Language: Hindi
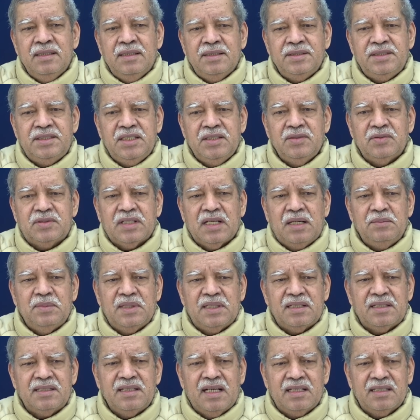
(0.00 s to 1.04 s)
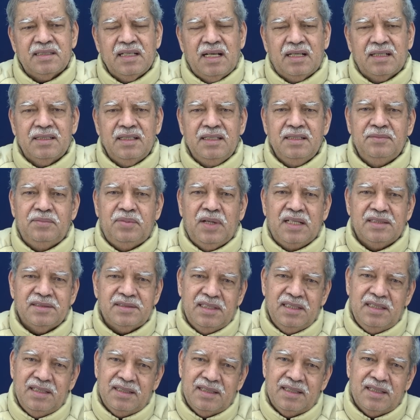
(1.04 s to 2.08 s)
जीवता मरना क्या कहीं
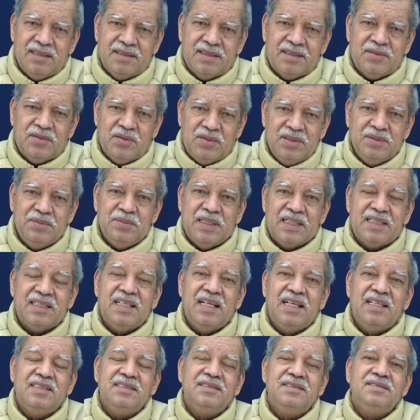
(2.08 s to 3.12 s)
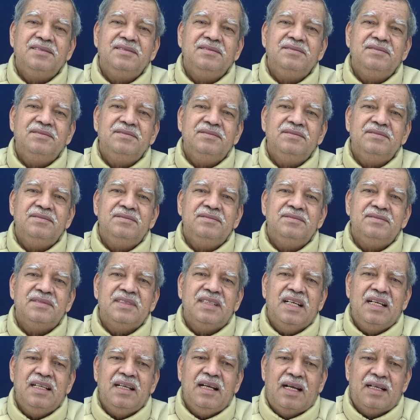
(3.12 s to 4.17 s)
फांसी लगाकर थोड़ी मरना है
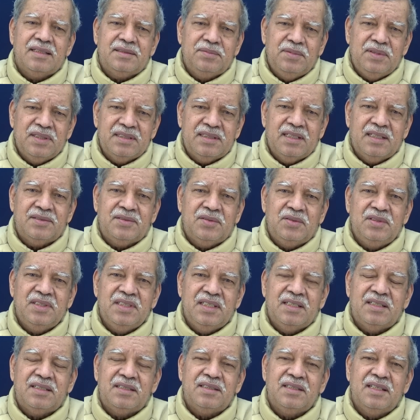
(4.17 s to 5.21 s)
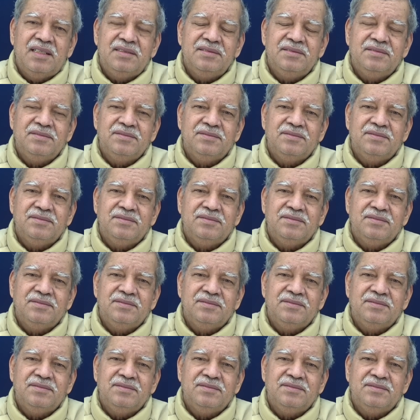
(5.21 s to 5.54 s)
कहीं आत्महत्या थोड़ी करना है